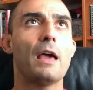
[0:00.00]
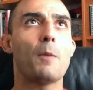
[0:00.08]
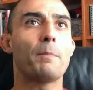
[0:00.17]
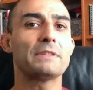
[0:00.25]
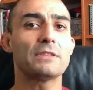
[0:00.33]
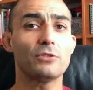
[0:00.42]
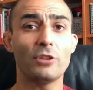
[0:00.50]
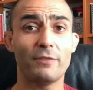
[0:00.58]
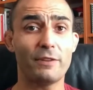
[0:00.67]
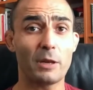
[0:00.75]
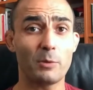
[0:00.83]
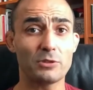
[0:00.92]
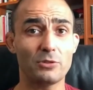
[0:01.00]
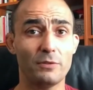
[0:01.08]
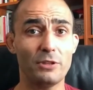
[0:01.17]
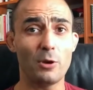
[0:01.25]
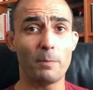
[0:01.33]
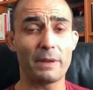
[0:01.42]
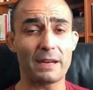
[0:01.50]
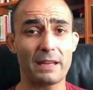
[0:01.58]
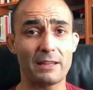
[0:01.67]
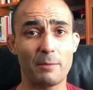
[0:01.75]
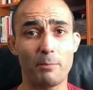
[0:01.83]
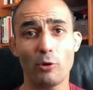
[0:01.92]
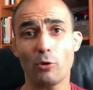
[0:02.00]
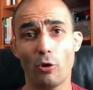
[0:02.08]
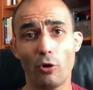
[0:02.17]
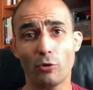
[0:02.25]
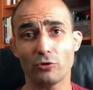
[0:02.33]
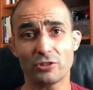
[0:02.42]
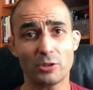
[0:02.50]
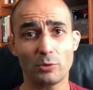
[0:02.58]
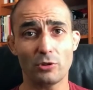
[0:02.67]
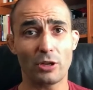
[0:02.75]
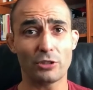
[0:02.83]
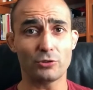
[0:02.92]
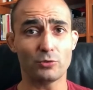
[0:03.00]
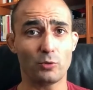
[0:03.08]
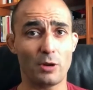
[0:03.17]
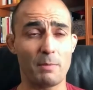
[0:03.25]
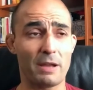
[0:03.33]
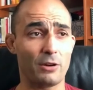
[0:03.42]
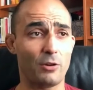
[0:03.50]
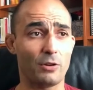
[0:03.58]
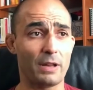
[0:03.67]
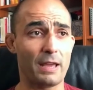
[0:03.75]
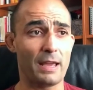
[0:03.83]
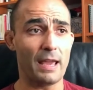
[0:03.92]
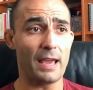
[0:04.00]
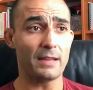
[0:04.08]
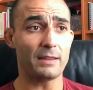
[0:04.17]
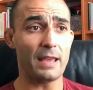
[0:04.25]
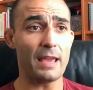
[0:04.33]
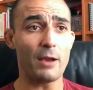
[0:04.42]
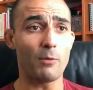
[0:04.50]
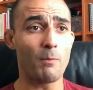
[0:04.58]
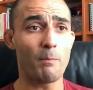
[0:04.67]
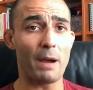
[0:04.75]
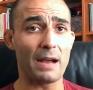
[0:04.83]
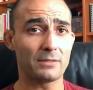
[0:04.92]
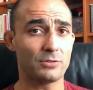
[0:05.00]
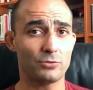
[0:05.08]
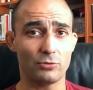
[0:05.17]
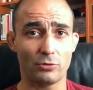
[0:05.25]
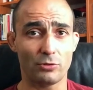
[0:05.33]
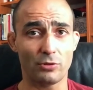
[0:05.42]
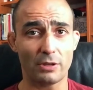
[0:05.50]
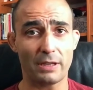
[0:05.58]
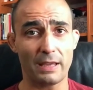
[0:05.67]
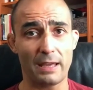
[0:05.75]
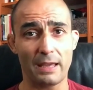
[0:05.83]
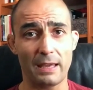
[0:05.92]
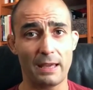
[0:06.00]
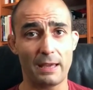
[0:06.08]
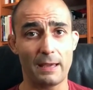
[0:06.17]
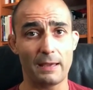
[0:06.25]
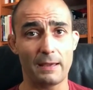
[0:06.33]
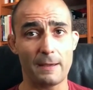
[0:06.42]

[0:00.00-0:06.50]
Ho pensato di fare questo video perché da poco ho conseguito la cintura marrone ed è un passo che